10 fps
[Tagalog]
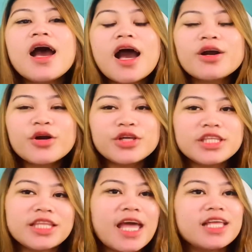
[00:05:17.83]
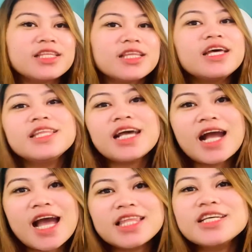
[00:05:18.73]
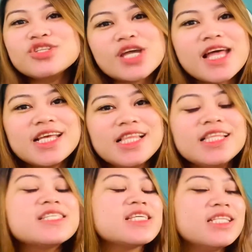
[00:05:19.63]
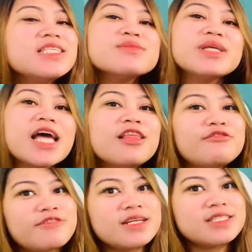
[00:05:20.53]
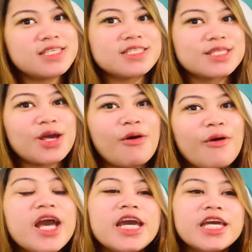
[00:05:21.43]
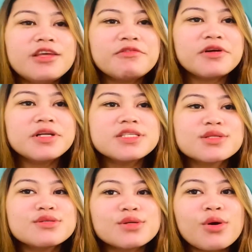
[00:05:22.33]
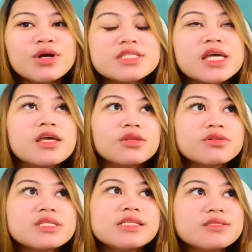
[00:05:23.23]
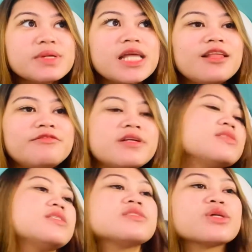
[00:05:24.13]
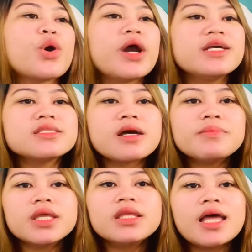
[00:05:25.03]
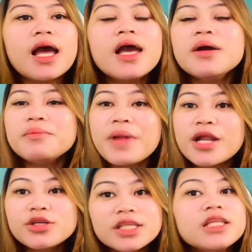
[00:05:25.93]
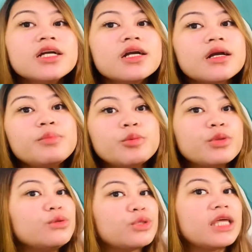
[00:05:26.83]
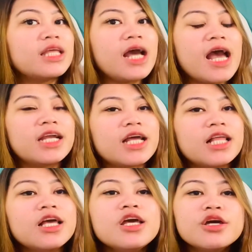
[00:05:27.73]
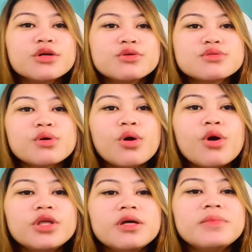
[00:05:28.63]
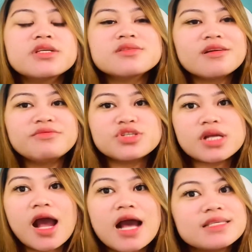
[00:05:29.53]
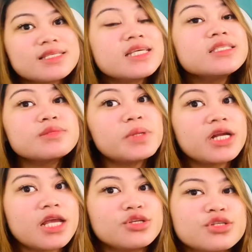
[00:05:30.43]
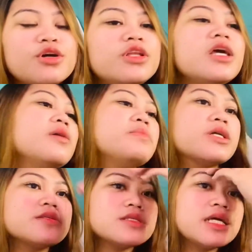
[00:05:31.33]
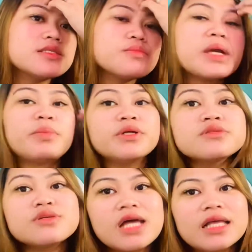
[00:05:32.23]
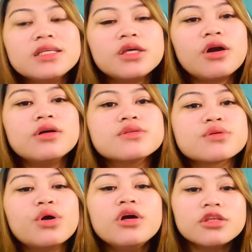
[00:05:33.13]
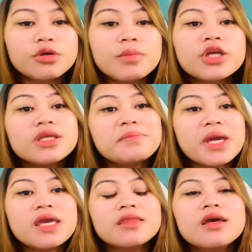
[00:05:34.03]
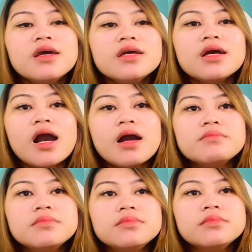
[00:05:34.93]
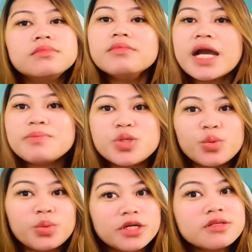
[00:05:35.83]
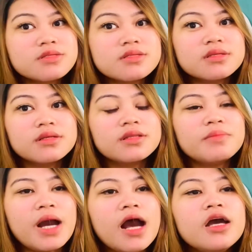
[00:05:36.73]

ang content ng ating channel na si Liz Manalo Francisco. And of course, gusto ko kasi itong si Liz Manalo Francisco is something na meron talagang kapupulutan ng aral. Gusto ko na mag-serve siya as inspiration because that's my personality also. To motivate um, my viewers, diba?